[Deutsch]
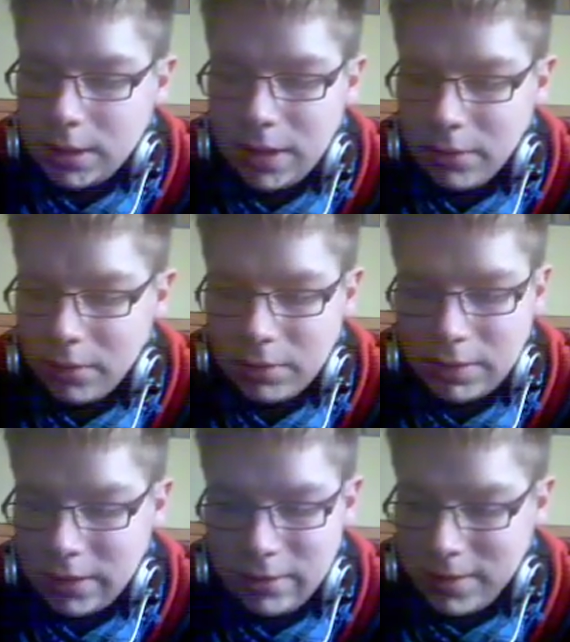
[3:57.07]
Also
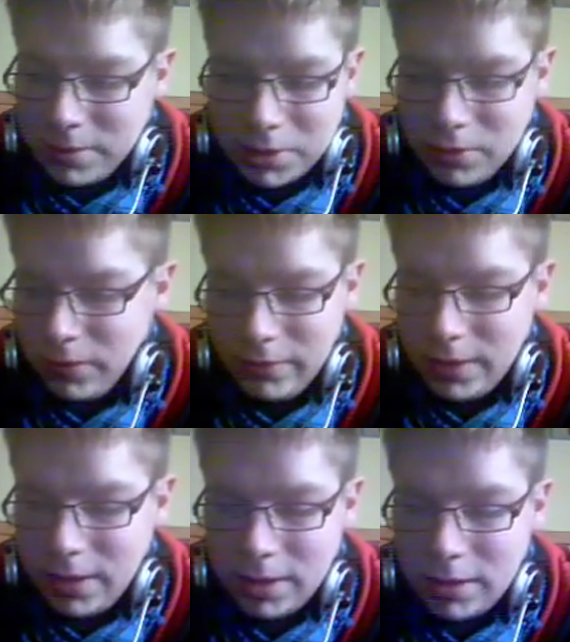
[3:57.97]
das habe ich so viel
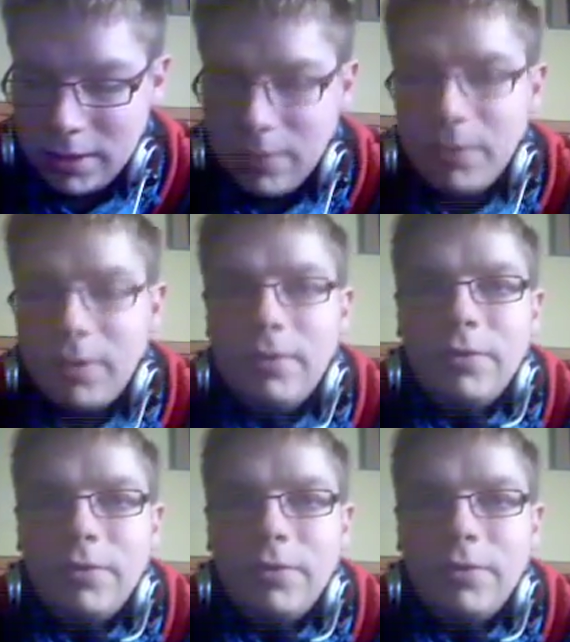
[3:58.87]
wiedererkannt, das mit dem